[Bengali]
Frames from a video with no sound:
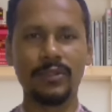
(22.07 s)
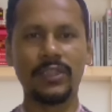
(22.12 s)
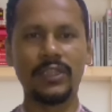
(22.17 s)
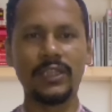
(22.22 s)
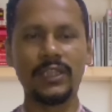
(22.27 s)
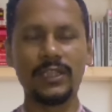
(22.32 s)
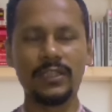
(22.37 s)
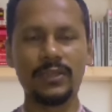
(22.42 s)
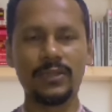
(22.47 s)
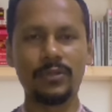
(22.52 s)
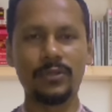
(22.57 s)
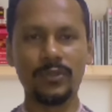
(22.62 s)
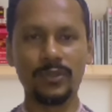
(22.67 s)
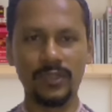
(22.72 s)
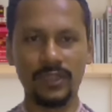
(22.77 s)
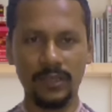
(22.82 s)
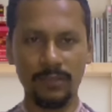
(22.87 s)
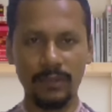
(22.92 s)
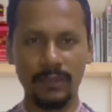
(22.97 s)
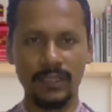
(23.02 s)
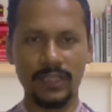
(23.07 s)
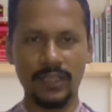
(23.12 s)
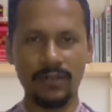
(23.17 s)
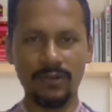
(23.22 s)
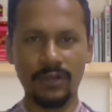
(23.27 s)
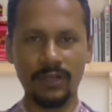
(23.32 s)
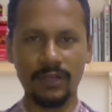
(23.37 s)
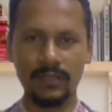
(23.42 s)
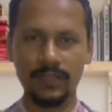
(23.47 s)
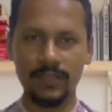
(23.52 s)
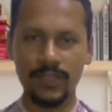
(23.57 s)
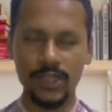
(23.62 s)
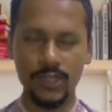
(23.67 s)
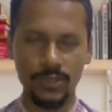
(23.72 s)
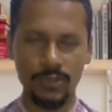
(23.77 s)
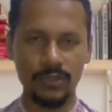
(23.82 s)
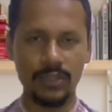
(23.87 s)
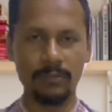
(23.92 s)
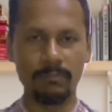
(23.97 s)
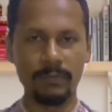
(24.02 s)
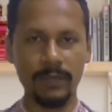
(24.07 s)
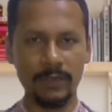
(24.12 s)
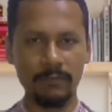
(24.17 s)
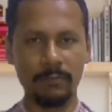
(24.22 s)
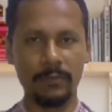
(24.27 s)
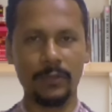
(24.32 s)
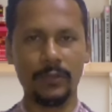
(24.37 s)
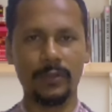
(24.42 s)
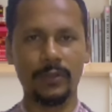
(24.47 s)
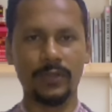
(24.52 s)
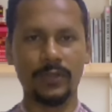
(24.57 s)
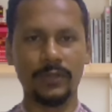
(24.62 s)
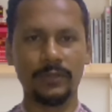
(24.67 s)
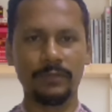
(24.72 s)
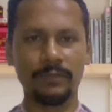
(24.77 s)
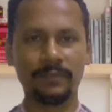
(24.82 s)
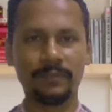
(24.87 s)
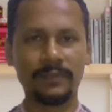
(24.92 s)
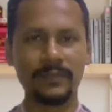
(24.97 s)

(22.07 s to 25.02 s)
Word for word: অতিরিক্ত কৃমির কারণে শিশুদের পেট বড় হয়